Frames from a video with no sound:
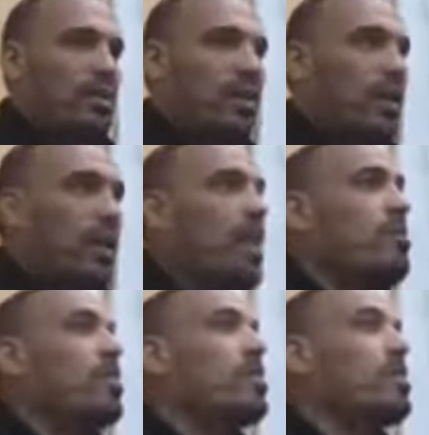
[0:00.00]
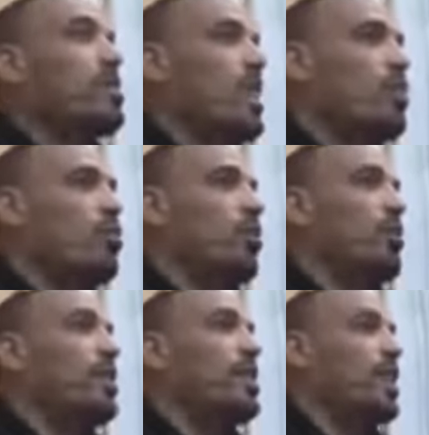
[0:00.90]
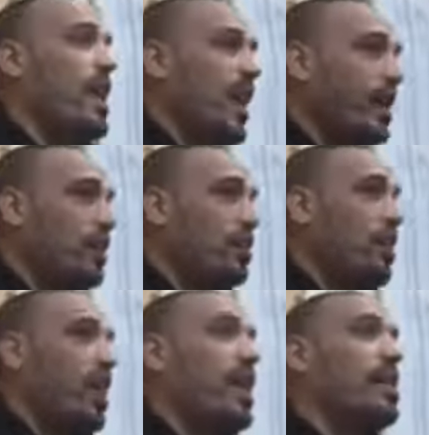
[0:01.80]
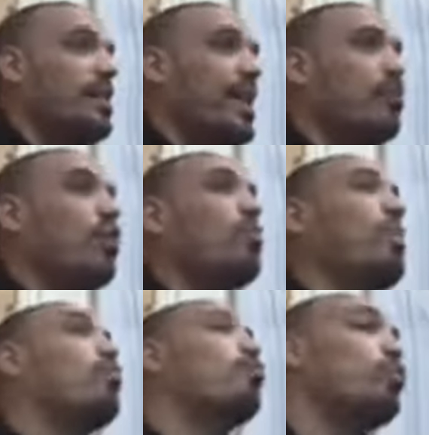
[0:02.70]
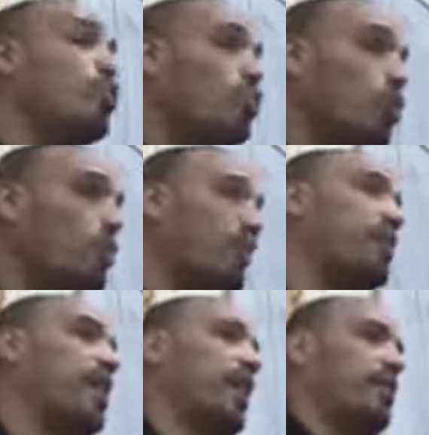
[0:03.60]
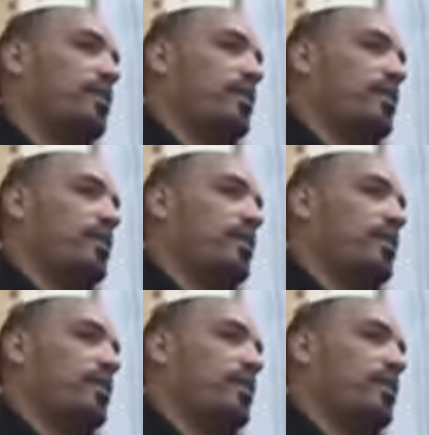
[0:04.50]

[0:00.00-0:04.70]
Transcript: فكلمة زيد في الدار معناها زيد موجود في الدار